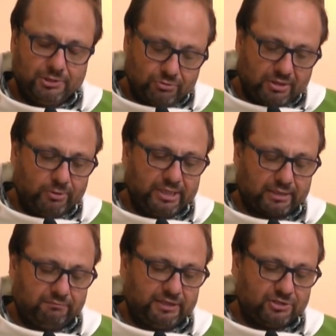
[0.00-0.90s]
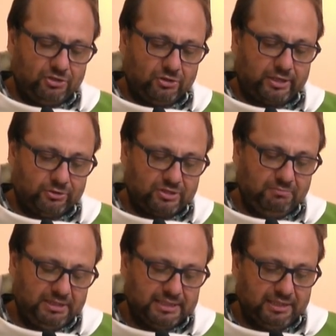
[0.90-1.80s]
Es una buena reflexión que nos
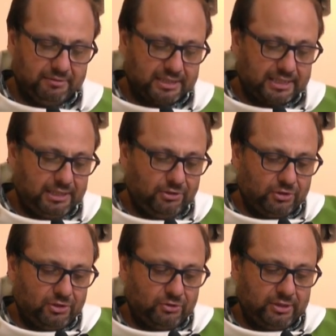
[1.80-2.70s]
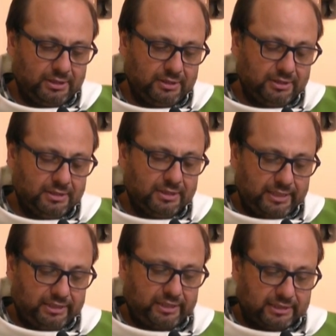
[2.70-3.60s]
invita al Evangelio de hoy,
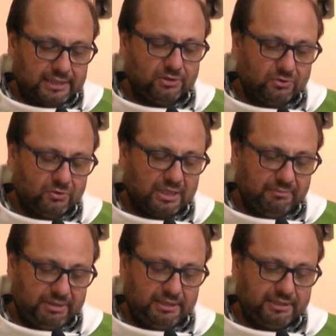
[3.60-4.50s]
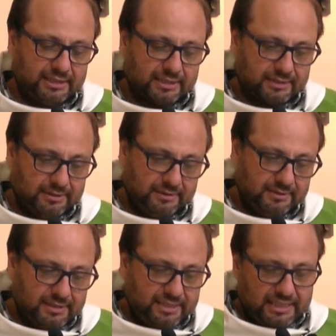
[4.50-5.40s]
entre tanto, a meditar
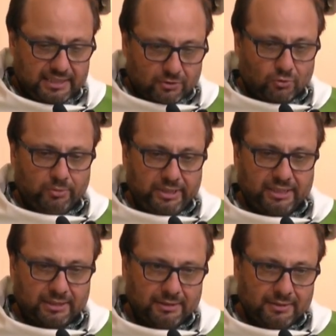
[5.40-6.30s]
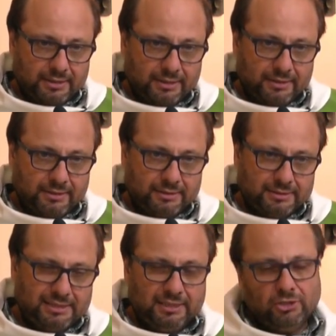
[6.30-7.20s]
y a descubrir
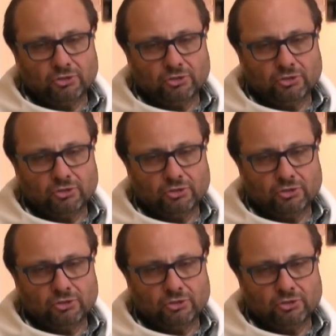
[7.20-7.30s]
si